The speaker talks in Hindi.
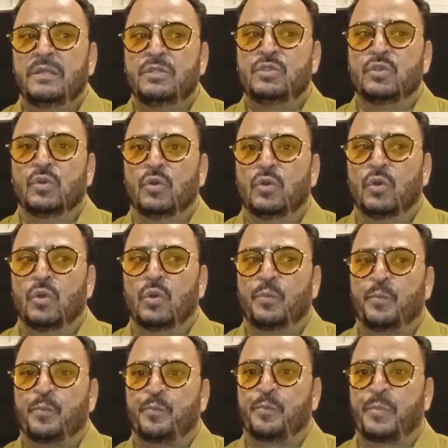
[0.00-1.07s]
जो
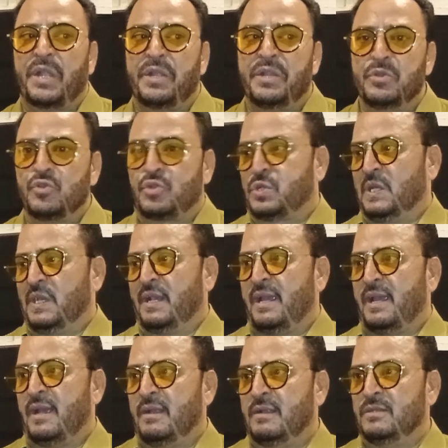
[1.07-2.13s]
प्रोड्यूसर
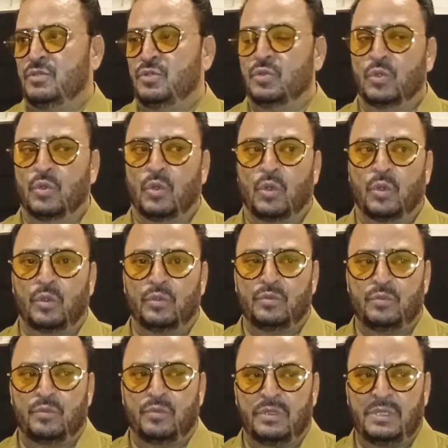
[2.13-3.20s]
है जो
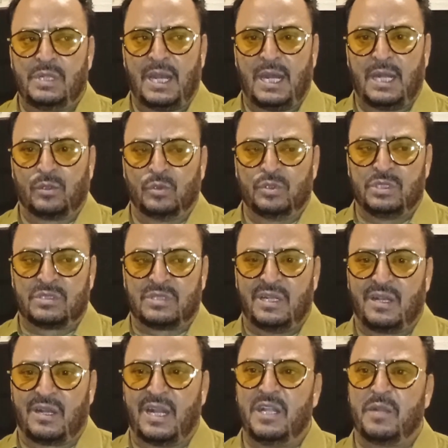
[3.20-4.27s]
या तो
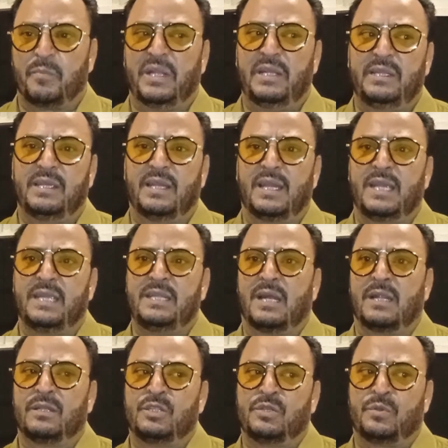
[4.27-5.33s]
जिसने रेंट पे लिया है
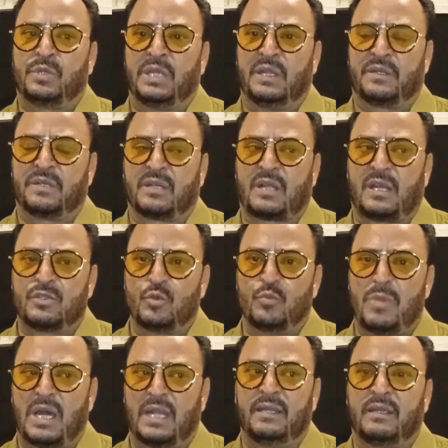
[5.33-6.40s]
या थिएटर का जो
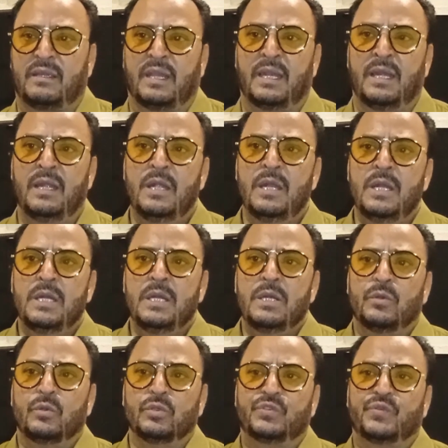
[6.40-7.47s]
मालिक है
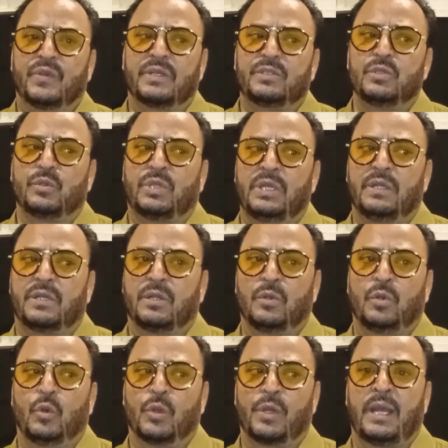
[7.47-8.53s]
उस वक्त जो थिएटर
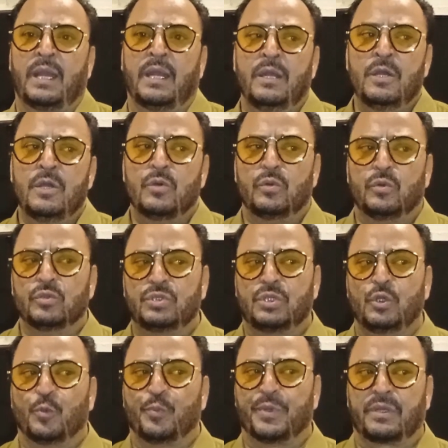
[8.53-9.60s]
हो रहा है
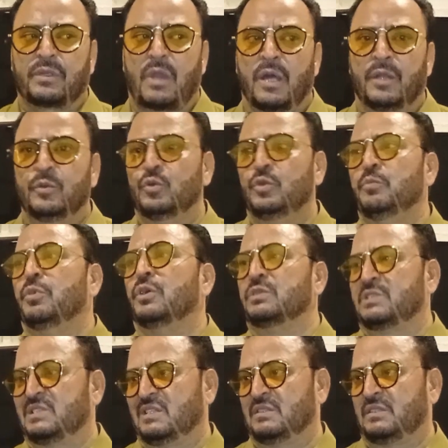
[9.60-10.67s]
उसके ऊपर कानून
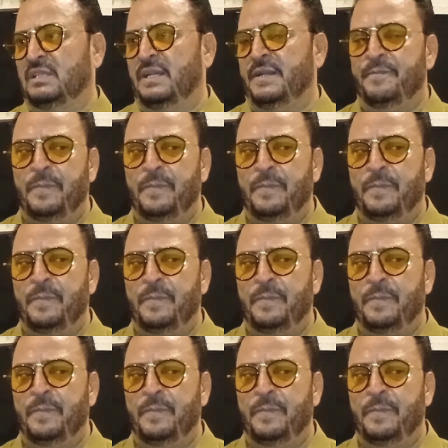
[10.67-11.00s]
बहुत सख्त है